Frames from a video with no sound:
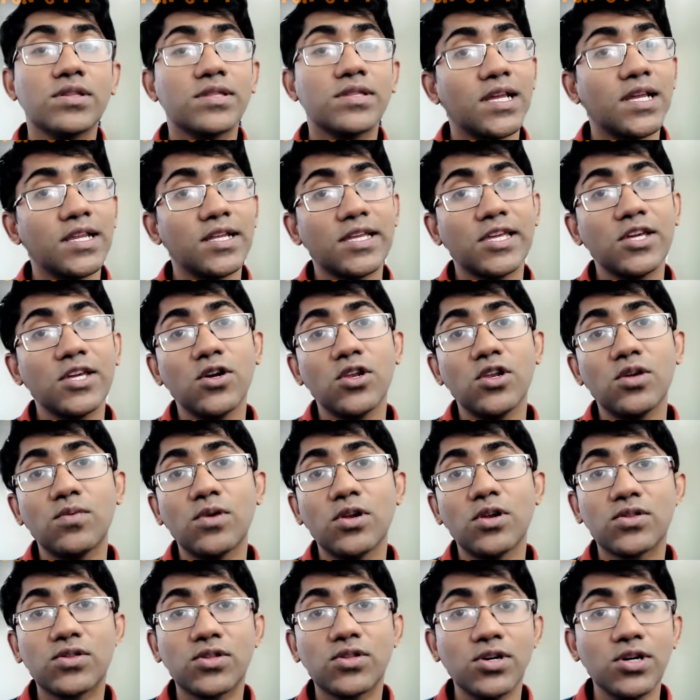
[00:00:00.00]
তাহলে কি হলো
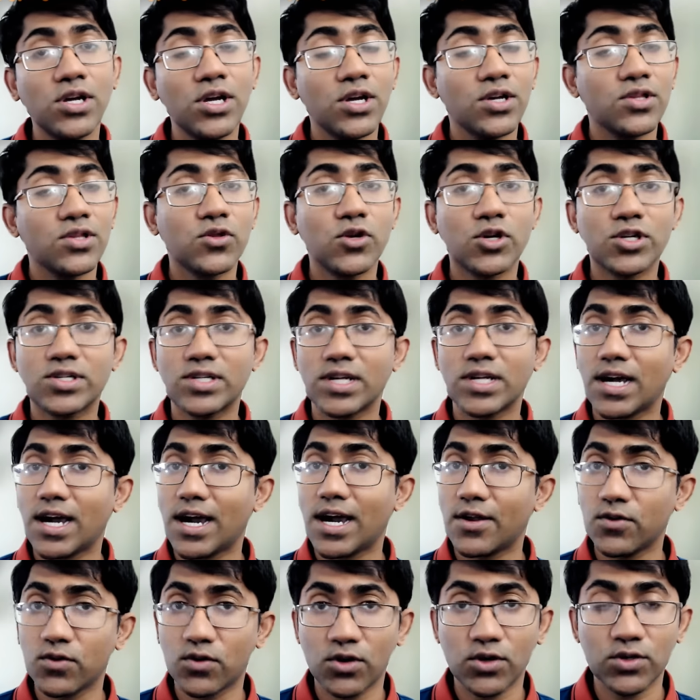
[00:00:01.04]
বলো তো দশ টাকা
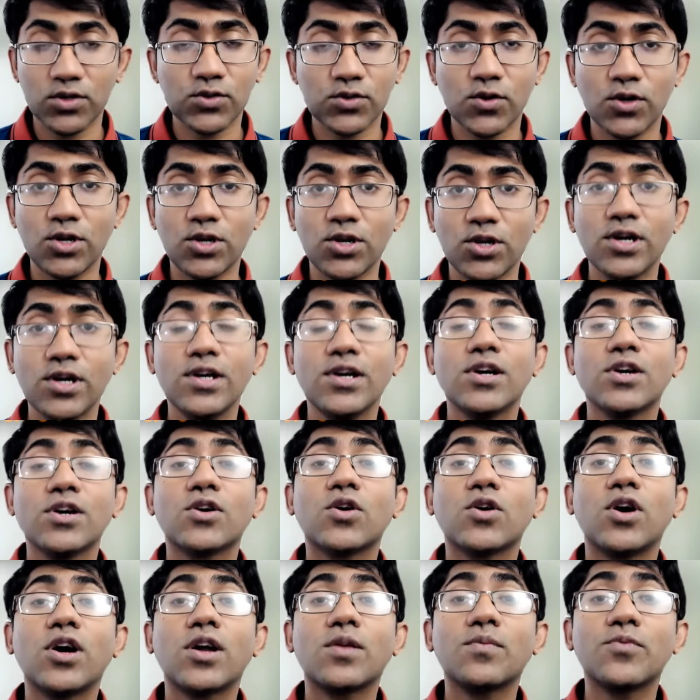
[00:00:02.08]
আরও খরচ করলো
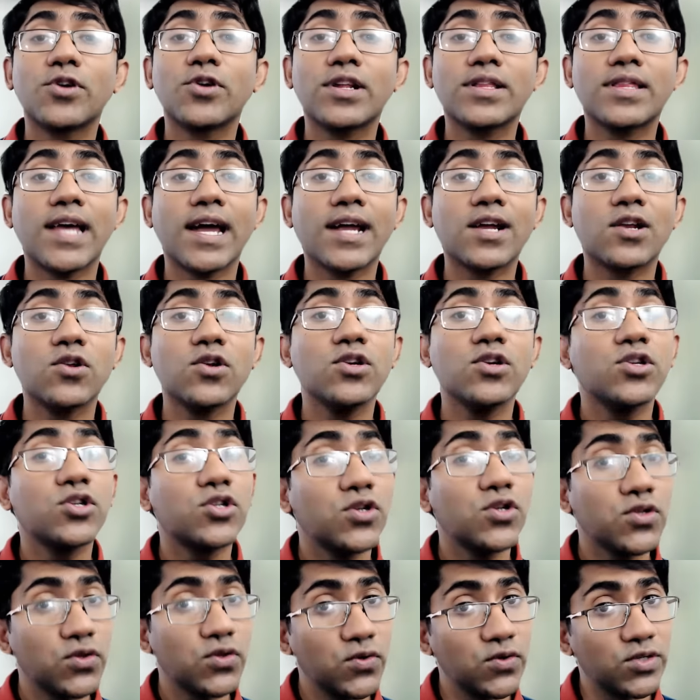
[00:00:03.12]
কর পরে থাকলো
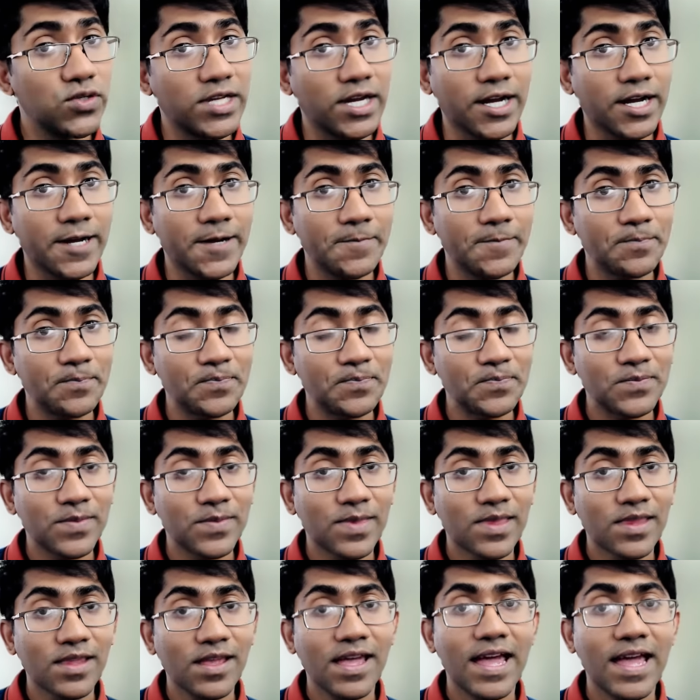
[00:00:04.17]
সত্তর টাকা
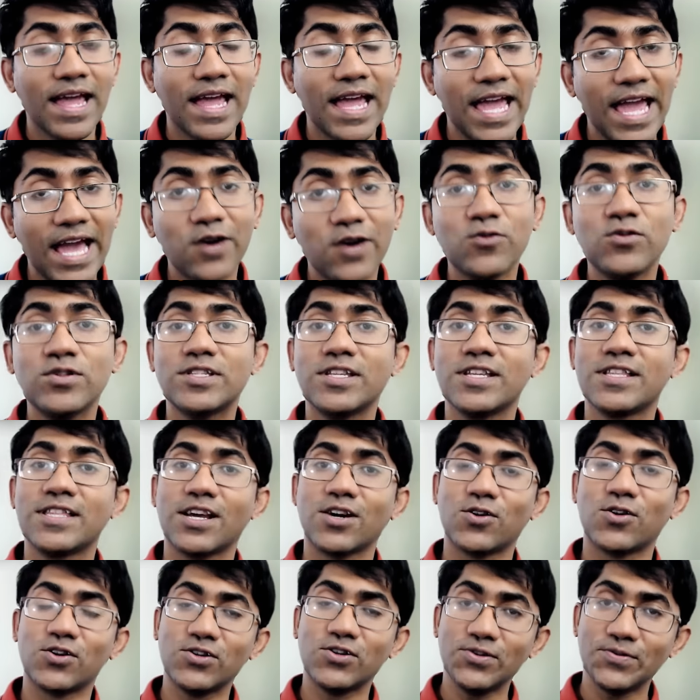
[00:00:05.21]
এখন চিন্তা
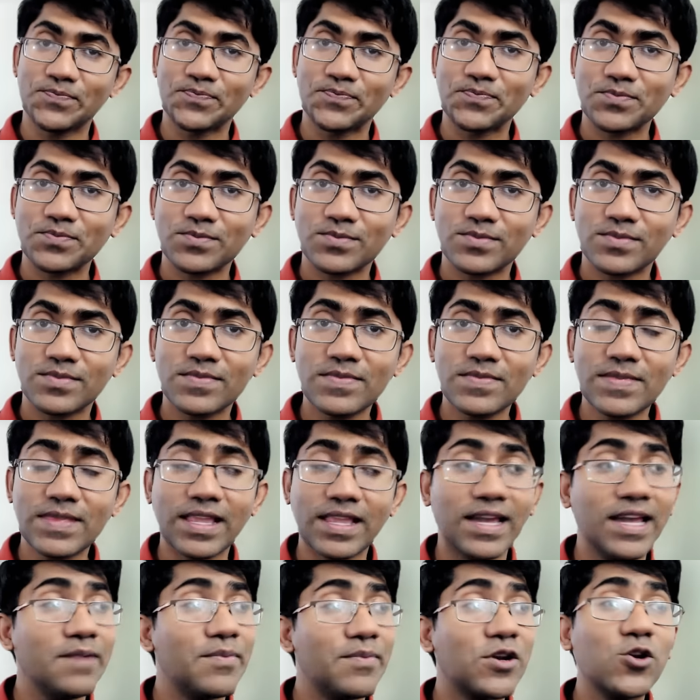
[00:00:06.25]
করো
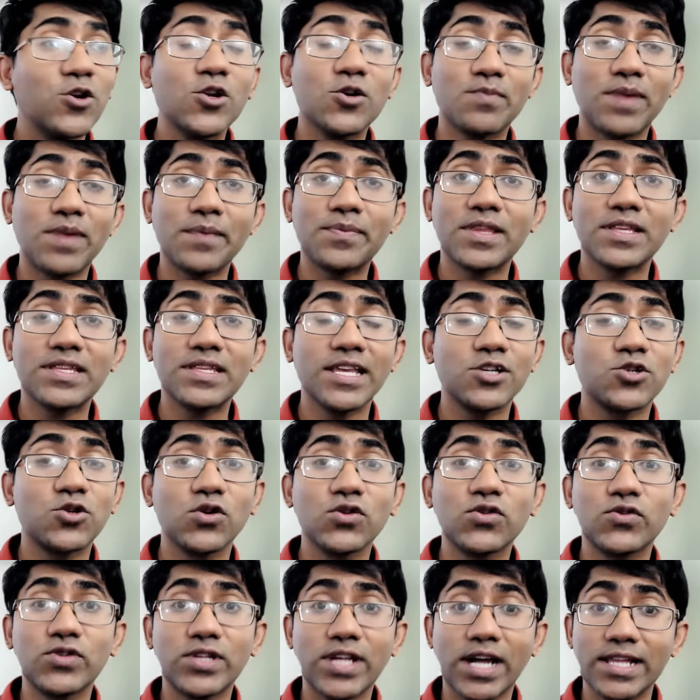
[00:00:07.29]
এবার ওই লোক ভাবতেছে এই
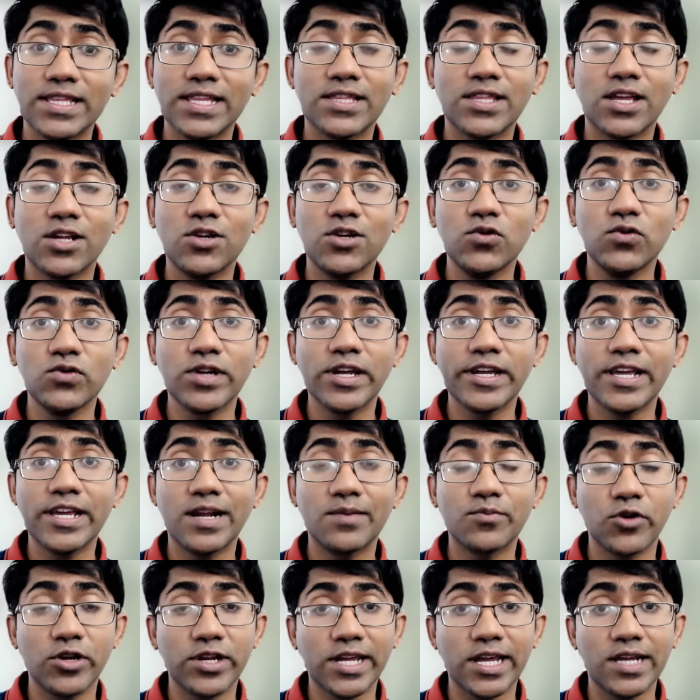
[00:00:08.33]
সত্তর টাকা দিয়ে তার লুঙ্গি কিরাম
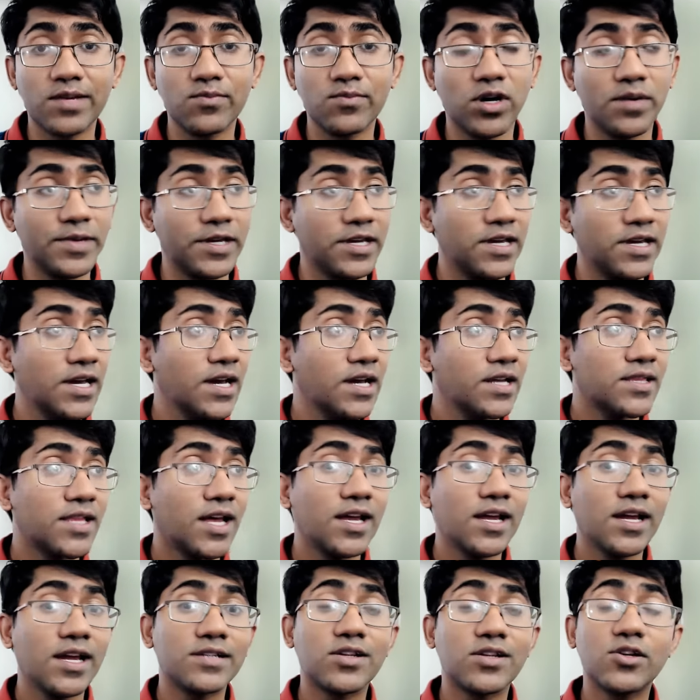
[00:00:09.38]
করে কিনবো আমি তাই
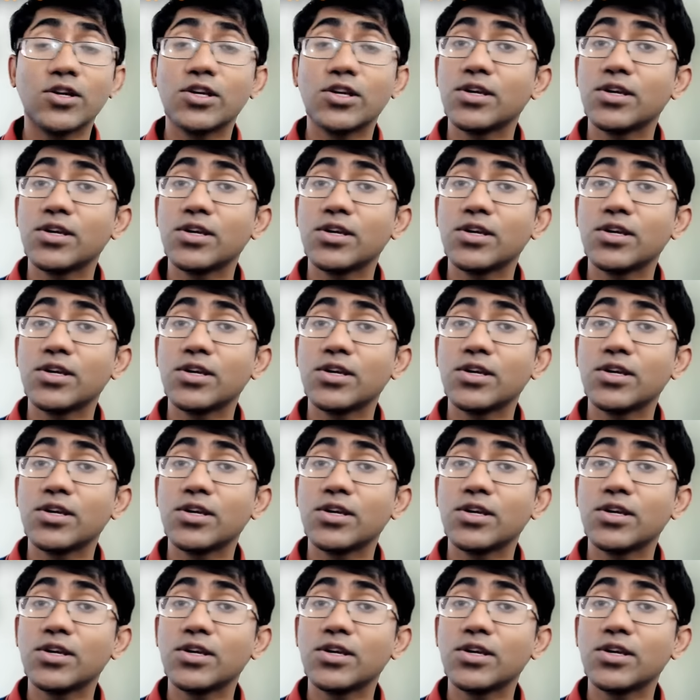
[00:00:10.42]
একটা